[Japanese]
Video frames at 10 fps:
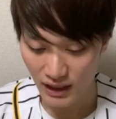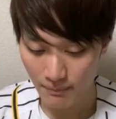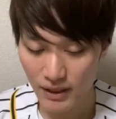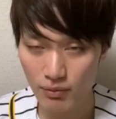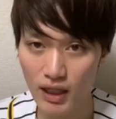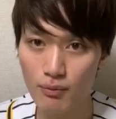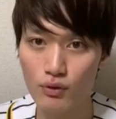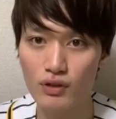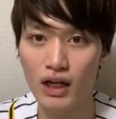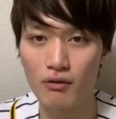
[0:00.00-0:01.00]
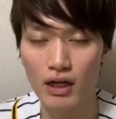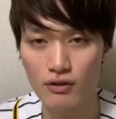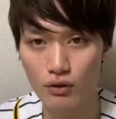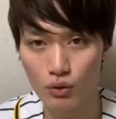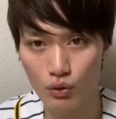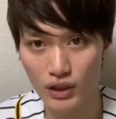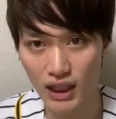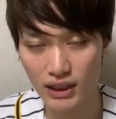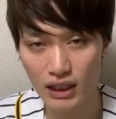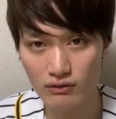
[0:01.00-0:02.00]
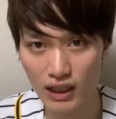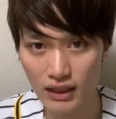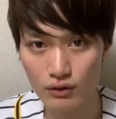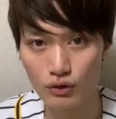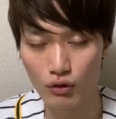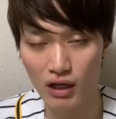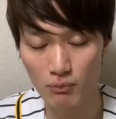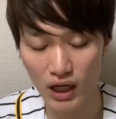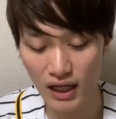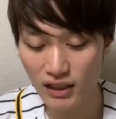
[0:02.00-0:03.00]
やっぱりフォアボールが悪い方向に働くなっていうのはも